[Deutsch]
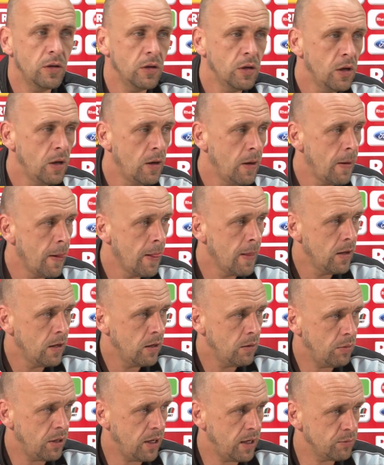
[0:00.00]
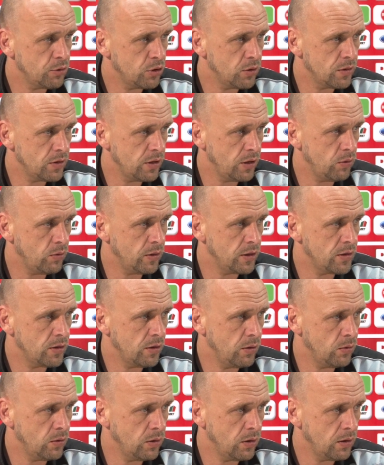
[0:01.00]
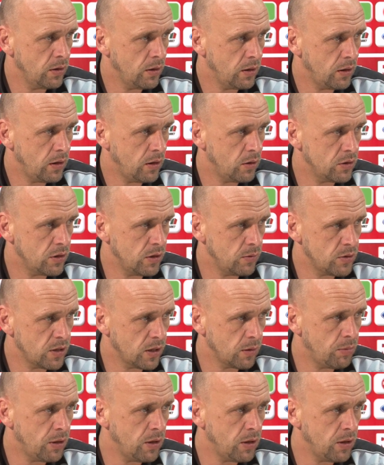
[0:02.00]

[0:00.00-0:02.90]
Ein paar Abschlusssituationen aus dem St.